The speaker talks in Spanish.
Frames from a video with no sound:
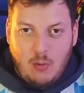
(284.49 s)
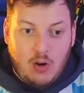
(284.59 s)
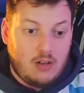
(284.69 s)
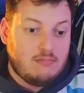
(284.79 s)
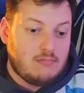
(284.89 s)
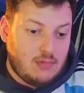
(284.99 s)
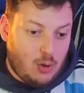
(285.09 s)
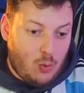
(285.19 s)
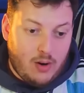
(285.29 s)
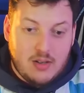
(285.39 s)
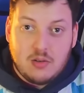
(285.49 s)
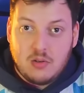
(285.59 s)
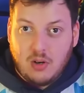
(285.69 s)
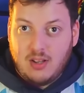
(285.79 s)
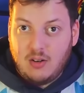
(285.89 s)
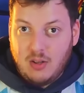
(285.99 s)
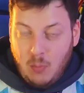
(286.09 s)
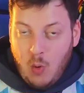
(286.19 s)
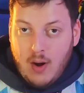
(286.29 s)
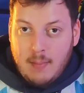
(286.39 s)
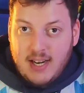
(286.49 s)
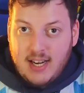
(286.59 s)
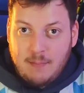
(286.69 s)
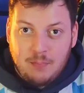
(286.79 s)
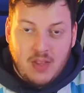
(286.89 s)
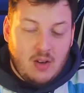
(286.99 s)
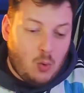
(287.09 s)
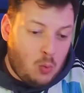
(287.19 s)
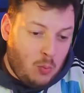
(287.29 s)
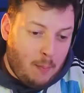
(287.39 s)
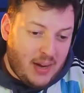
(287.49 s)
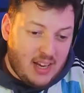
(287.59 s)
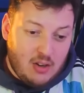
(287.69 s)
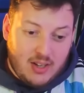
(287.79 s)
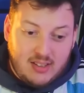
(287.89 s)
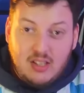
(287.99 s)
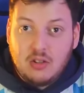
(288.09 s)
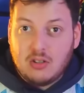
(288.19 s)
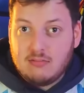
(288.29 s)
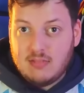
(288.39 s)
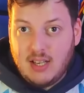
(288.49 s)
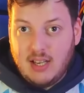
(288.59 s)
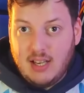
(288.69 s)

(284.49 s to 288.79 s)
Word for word: bueno, los jugadores sortearon de muy buena manera. Un pequeño datito,